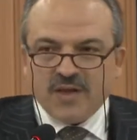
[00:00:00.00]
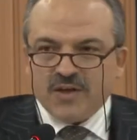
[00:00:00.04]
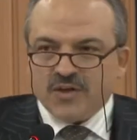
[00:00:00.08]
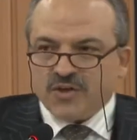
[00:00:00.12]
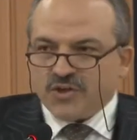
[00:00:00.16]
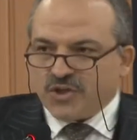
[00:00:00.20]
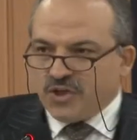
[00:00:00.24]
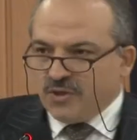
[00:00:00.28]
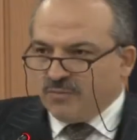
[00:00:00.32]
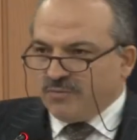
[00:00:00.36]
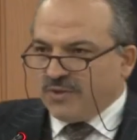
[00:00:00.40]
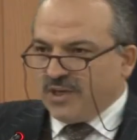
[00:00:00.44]

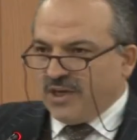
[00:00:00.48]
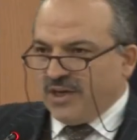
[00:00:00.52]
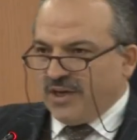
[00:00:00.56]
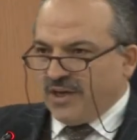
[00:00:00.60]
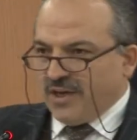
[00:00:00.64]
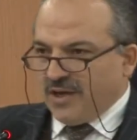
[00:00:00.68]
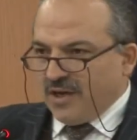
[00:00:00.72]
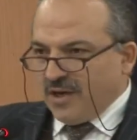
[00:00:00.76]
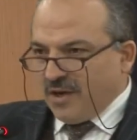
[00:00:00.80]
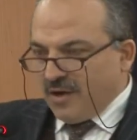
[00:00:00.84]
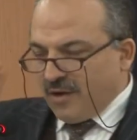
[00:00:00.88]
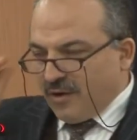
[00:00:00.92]

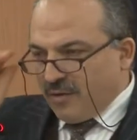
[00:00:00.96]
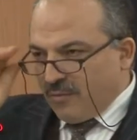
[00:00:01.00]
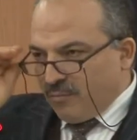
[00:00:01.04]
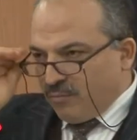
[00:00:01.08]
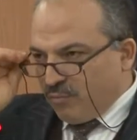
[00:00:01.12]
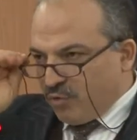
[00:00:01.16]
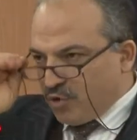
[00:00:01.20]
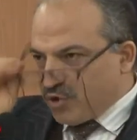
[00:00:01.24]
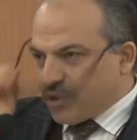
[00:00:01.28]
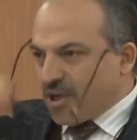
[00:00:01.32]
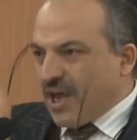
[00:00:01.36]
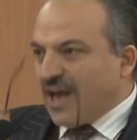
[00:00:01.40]
Şimdi
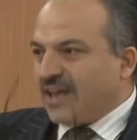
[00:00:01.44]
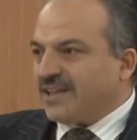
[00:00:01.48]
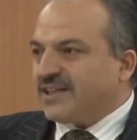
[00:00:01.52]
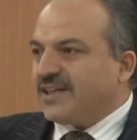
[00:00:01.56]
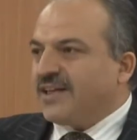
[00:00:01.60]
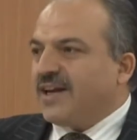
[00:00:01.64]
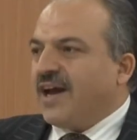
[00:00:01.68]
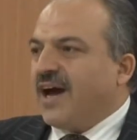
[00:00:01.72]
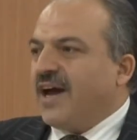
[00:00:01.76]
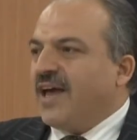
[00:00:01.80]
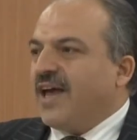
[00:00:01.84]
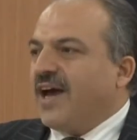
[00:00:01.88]
bu
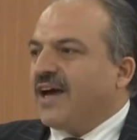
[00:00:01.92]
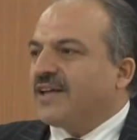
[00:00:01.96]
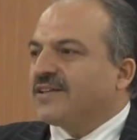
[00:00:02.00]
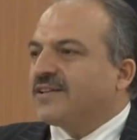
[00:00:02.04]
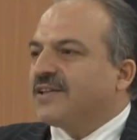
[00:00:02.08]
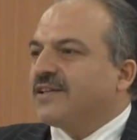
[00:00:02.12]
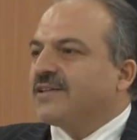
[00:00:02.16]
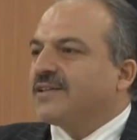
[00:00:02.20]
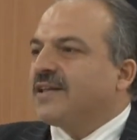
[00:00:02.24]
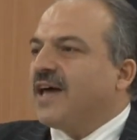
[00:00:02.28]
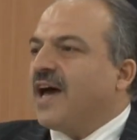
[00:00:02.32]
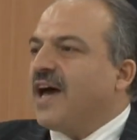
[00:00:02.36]
zatın
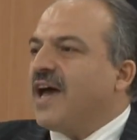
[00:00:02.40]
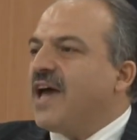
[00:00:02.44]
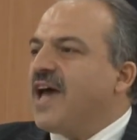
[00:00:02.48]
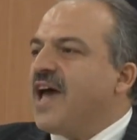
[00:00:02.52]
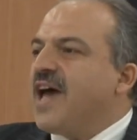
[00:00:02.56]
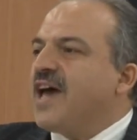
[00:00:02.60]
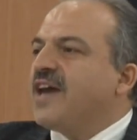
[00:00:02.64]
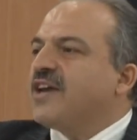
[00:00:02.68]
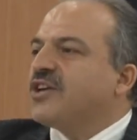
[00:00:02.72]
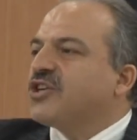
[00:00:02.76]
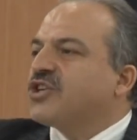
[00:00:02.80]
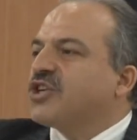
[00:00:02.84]
hayatında
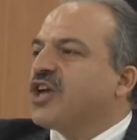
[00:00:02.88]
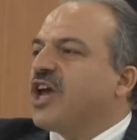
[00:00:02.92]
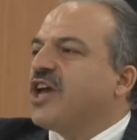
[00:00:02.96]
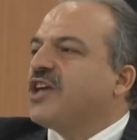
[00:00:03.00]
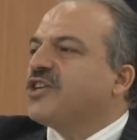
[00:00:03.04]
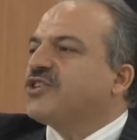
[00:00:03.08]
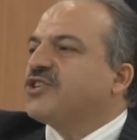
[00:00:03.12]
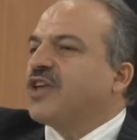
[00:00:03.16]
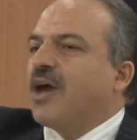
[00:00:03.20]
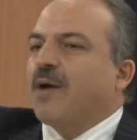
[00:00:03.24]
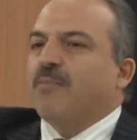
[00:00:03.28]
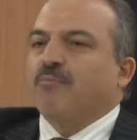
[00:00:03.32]
her şey
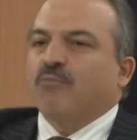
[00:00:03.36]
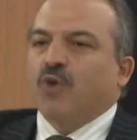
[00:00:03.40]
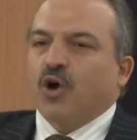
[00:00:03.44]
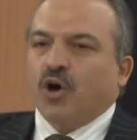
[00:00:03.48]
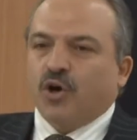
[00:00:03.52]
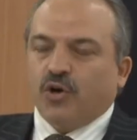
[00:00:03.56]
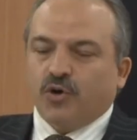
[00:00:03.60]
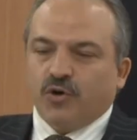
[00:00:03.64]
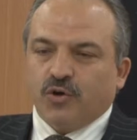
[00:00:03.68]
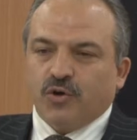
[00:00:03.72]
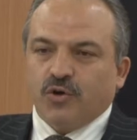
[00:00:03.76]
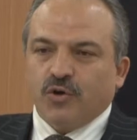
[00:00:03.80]
sembol.
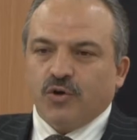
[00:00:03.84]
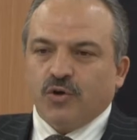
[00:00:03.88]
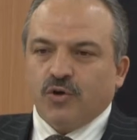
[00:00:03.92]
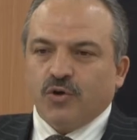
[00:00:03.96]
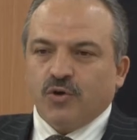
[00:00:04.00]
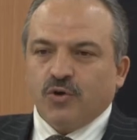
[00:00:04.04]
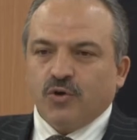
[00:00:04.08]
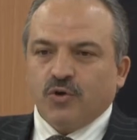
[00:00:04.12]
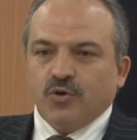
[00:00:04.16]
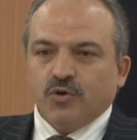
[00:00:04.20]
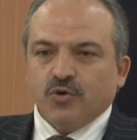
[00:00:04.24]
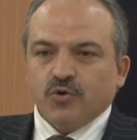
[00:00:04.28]

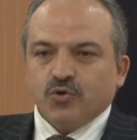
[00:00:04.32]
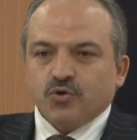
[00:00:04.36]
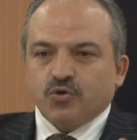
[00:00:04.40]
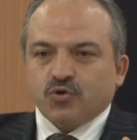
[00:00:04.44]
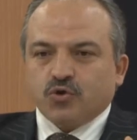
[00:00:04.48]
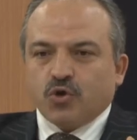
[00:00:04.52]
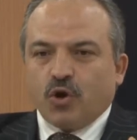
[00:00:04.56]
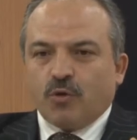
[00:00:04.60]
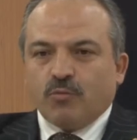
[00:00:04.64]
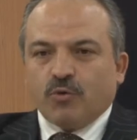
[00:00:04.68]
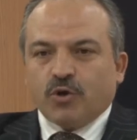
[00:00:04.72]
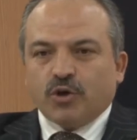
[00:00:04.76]

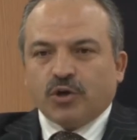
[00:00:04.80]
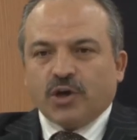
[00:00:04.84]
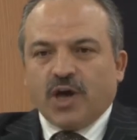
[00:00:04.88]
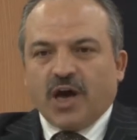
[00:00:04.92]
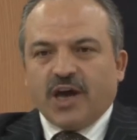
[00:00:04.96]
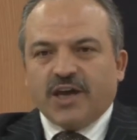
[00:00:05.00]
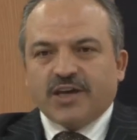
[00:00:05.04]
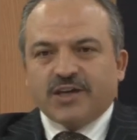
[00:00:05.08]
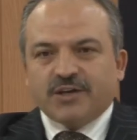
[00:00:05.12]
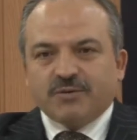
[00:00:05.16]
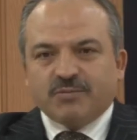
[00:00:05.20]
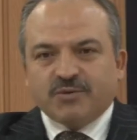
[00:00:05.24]
Somun
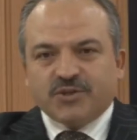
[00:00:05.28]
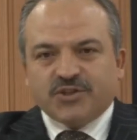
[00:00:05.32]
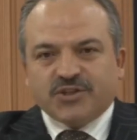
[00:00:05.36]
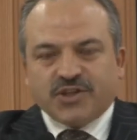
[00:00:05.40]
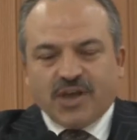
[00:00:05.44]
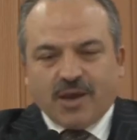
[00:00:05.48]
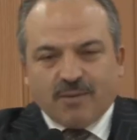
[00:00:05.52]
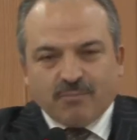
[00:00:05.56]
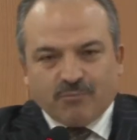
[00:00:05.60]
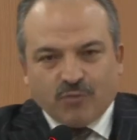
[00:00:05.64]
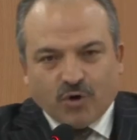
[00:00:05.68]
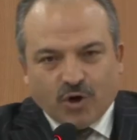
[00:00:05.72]
ayrı bir
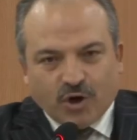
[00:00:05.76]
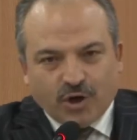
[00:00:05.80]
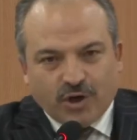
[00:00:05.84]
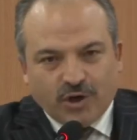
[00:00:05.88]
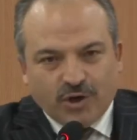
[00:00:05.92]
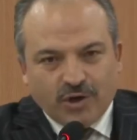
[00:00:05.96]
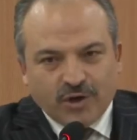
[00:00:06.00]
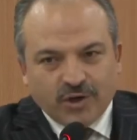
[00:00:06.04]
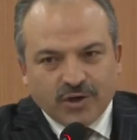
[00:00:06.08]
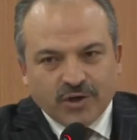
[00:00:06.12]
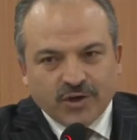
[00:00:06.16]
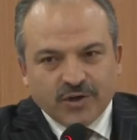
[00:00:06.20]
sembol,
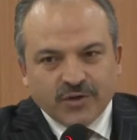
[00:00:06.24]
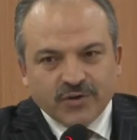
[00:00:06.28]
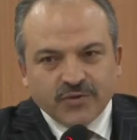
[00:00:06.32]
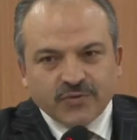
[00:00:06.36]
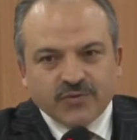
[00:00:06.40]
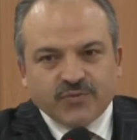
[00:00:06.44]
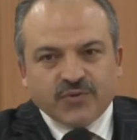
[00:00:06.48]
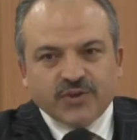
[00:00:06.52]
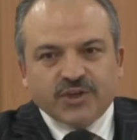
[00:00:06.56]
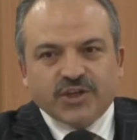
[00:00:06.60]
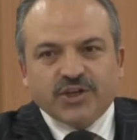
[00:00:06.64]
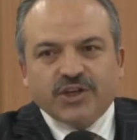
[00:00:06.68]

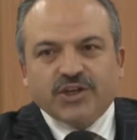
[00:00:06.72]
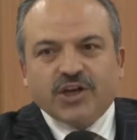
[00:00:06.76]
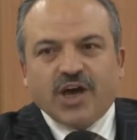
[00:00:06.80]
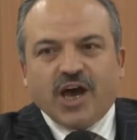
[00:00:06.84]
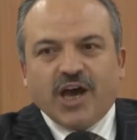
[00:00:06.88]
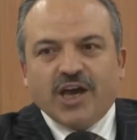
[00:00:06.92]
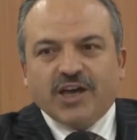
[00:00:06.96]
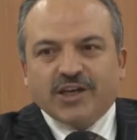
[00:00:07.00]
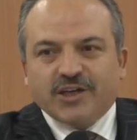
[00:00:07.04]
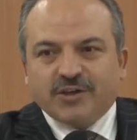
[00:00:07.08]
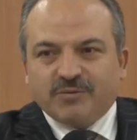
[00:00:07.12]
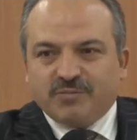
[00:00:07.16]
fırın
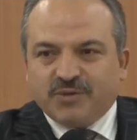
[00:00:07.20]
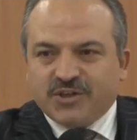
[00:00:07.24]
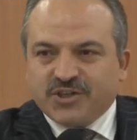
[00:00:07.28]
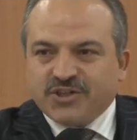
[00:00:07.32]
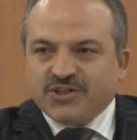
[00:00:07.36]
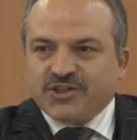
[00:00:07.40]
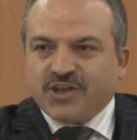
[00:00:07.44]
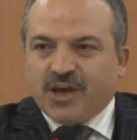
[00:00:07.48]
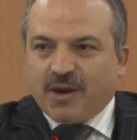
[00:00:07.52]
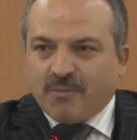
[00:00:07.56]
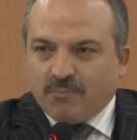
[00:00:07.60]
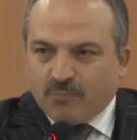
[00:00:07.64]
ayrı bir
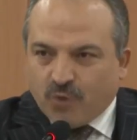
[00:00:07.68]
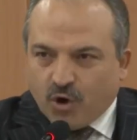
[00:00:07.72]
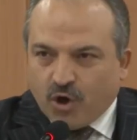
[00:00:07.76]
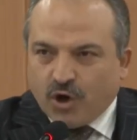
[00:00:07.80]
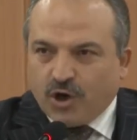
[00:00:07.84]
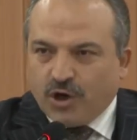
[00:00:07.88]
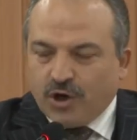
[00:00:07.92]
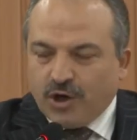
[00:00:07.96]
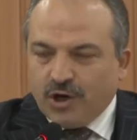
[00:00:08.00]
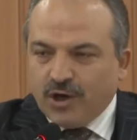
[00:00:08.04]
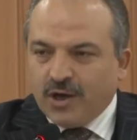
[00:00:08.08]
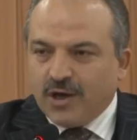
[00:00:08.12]

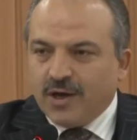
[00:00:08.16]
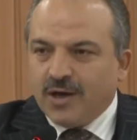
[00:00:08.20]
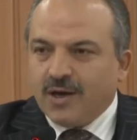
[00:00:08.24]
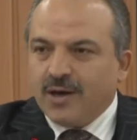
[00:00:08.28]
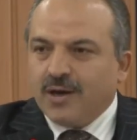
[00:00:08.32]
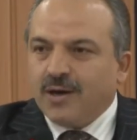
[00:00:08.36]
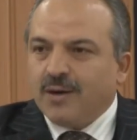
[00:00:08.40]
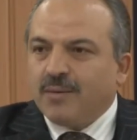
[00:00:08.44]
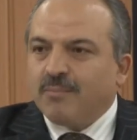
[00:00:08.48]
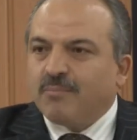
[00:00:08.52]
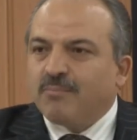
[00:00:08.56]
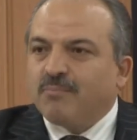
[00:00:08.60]
sembol,
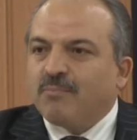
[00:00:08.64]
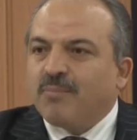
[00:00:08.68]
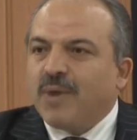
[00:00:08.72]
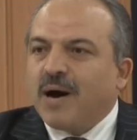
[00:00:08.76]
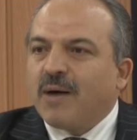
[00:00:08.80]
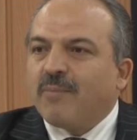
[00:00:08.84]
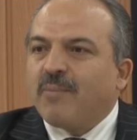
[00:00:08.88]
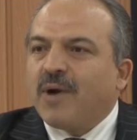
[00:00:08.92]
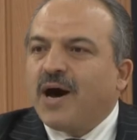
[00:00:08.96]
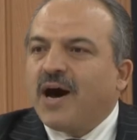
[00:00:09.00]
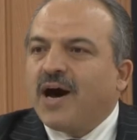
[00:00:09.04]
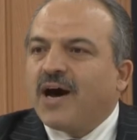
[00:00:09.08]

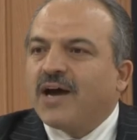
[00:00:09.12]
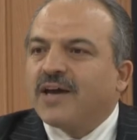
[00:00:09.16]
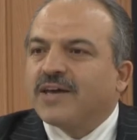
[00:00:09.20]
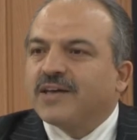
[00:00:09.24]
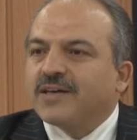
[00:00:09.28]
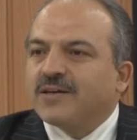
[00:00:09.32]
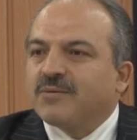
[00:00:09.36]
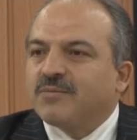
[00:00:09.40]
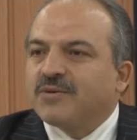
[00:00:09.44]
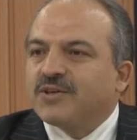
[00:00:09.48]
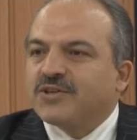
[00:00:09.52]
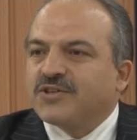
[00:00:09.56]
baba
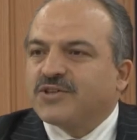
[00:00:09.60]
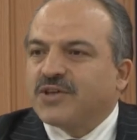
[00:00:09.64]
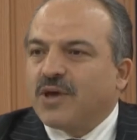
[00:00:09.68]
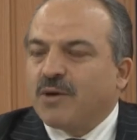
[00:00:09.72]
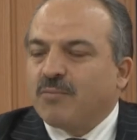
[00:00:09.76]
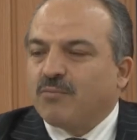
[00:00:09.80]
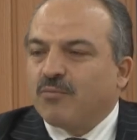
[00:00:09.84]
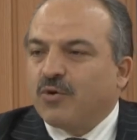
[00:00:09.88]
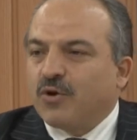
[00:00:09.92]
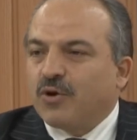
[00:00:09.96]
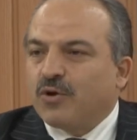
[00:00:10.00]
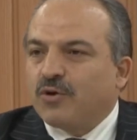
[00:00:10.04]
ayrı bir
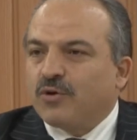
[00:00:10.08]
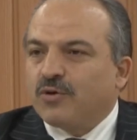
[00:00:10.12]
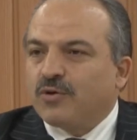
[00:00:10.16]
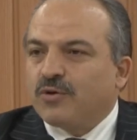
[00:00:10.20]
sembol.